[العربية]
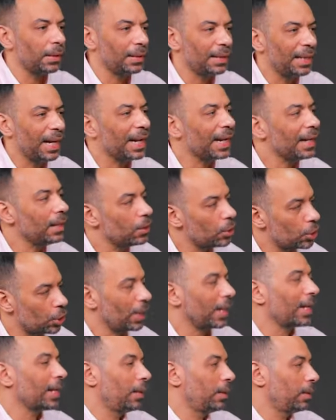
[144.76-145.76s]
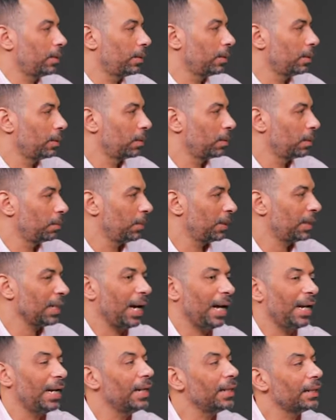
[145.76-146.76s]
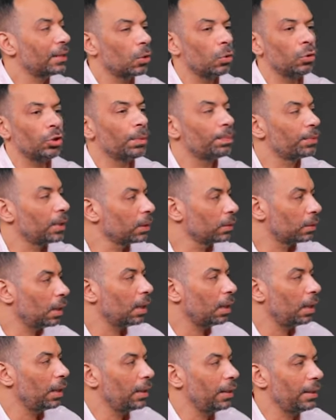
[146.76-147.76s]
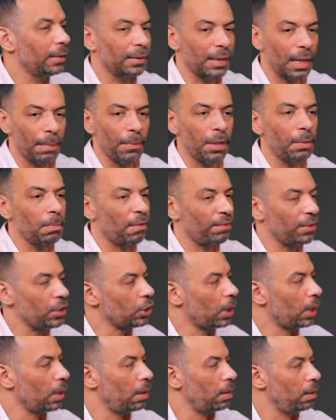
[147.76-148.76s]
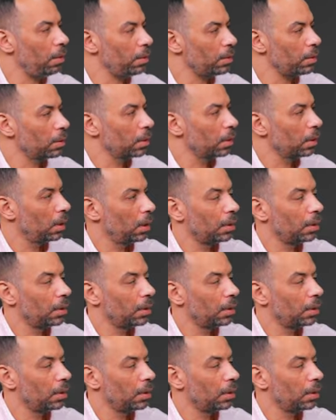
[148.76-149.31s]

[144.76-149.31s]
ده كان الشكل بتاعها لان انت كنت بتنتقل ان انت من ما فيش حاجه خالص